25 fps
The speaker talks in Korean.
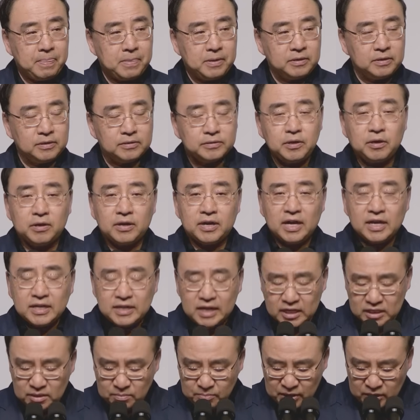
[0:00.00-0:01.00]
그래서
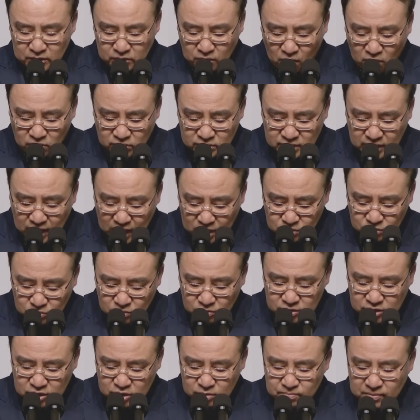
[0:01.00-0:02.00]
하나님의
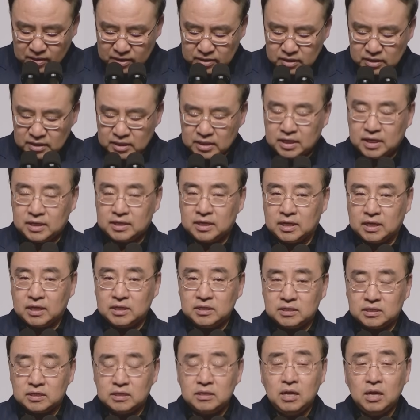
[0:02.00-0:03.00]
형상으로 지음받은
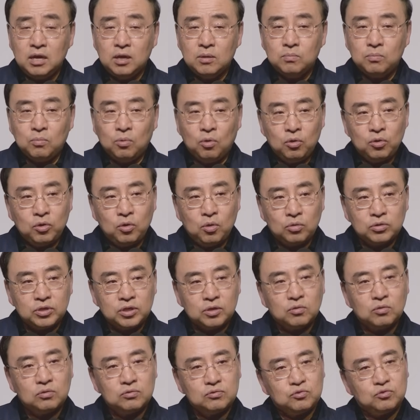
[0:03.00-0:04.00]
인간에게는
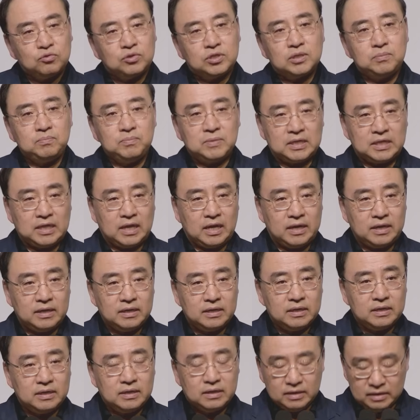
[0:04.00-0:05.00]
모욕이고 수치입니다.
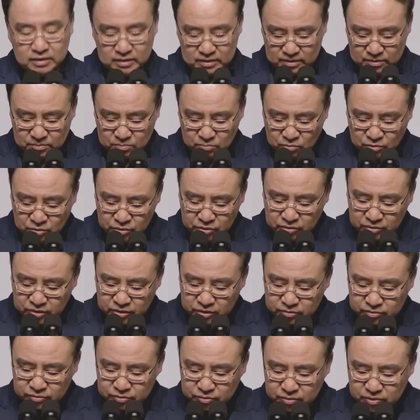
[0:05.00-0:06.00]

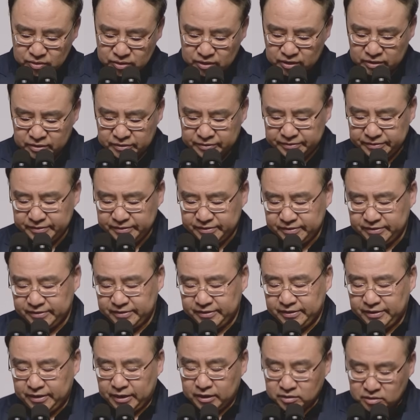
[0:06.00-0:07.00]
모욕이고 수치예요.
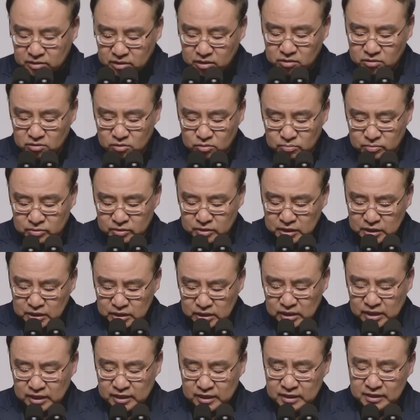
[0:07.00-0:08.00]
아, 그래 여러분.
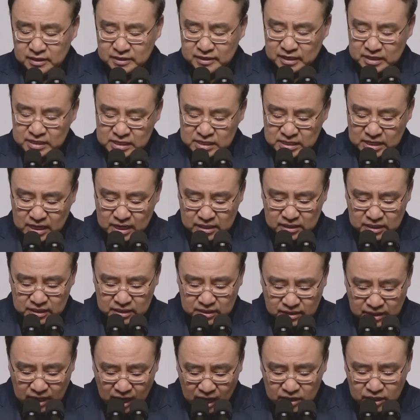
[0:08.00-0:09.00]
예? 그러니까
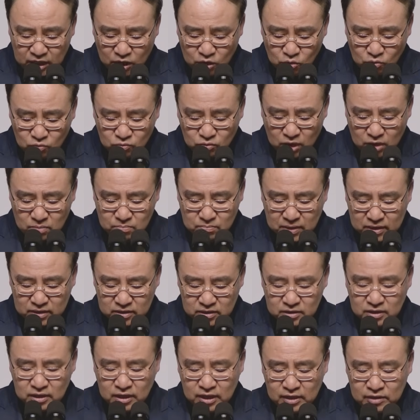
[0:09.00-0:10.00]
인간이 땅의
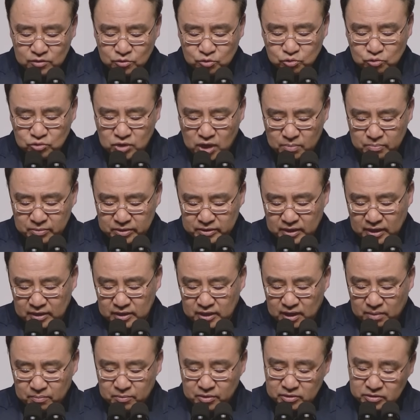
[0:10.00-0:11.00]
영광만을 추구하며
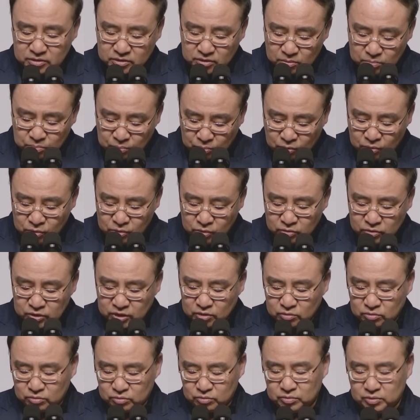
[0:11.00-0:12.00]
산다면 그건
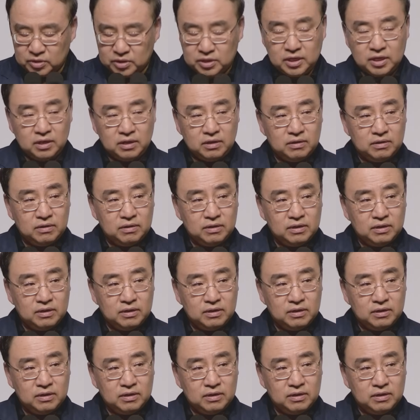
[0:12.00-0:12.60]
모욕이고 수치예요.